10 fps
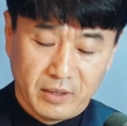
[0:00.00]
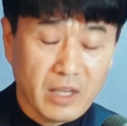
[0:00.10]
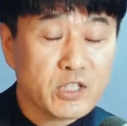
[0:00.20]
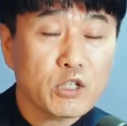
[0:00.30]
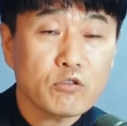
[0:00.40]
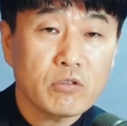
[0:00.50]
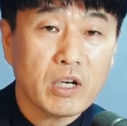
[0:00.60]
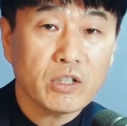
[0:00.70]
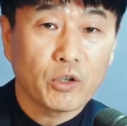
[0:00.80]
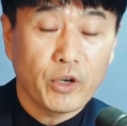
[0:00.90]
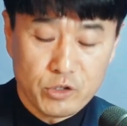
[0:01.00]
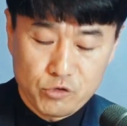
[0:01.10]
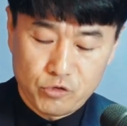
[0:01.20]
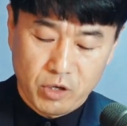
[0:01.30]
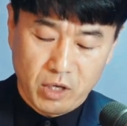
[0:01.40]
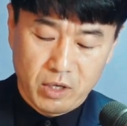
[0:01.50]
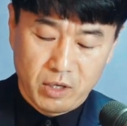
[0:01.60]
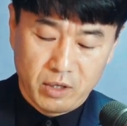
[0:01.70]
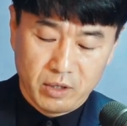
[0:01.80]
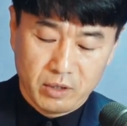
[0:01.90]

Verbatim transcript: 내 친구가 여행 중에